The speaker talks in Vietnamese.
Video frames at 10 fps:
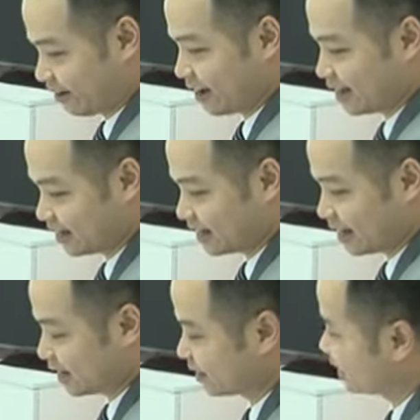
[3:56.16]
một trăn
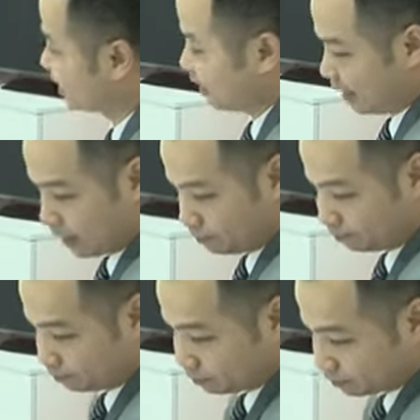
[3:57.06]
trở, muốn
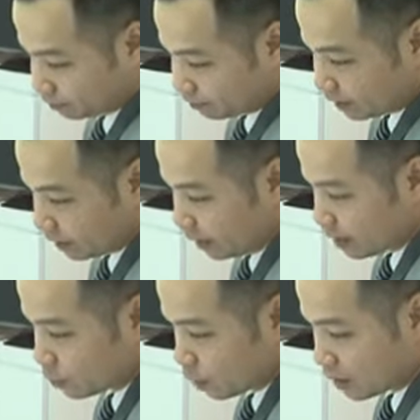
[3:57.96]
thay đổi tư duy Việt,
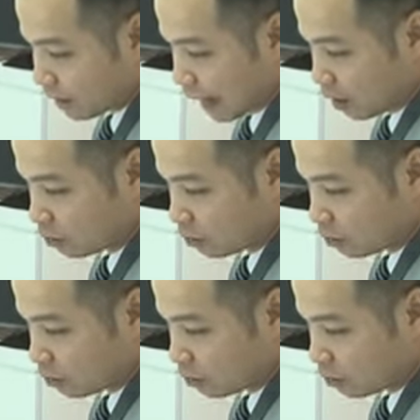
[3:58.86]
cần